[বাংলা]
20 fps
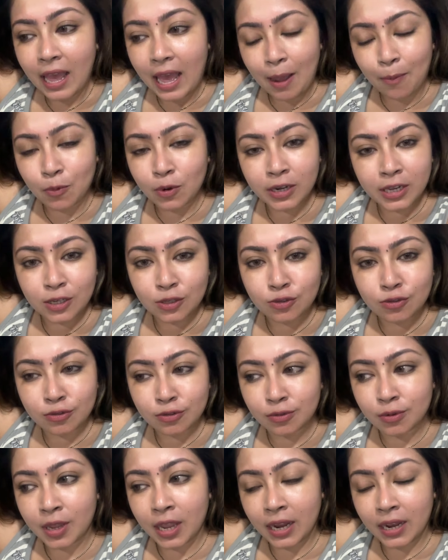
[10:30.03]
এমন কিছু
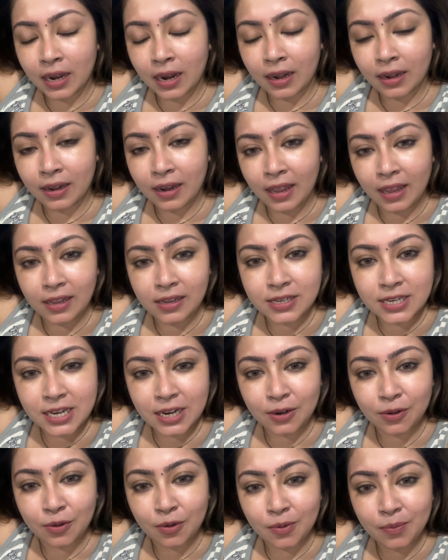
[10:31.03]
কেনার নেই
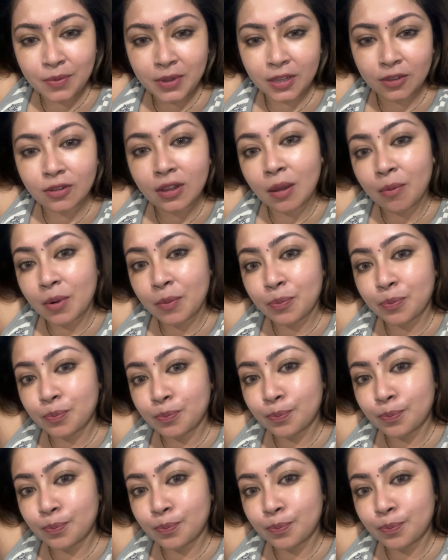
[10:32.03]
সেরকম কিন্তু আমার